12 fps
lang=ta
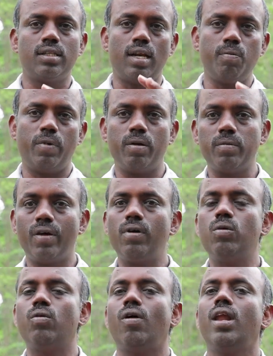திரைப்படம்
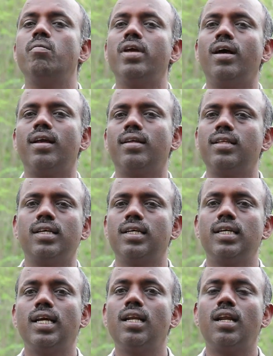எவ்வளவு வலிமையானது
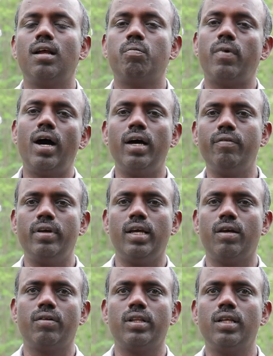என்ற
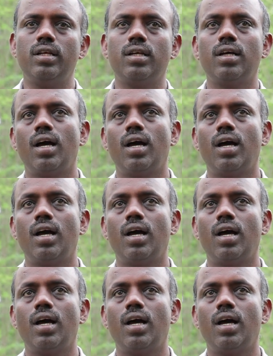பார்வையை வந்து